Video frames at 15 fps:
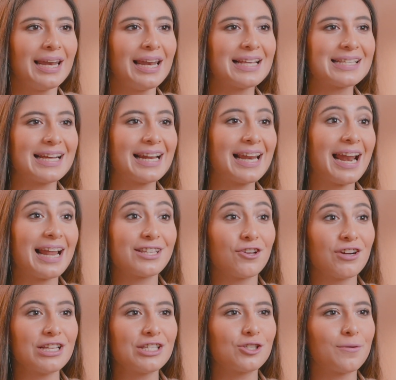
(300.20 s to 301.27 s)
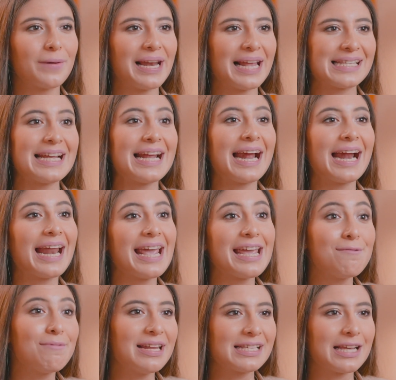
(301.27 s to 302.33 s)
Las declaraciones sobre las
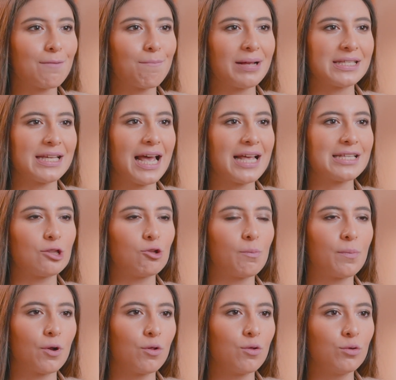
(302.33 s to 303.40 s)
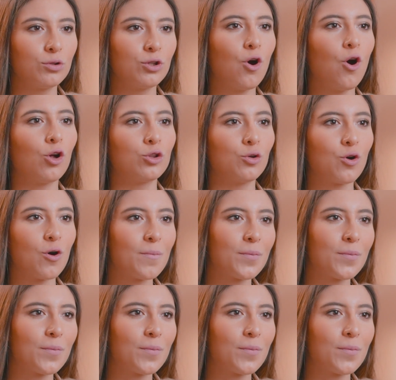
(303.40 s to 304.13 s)
increíbles capacidades de tu producto o tu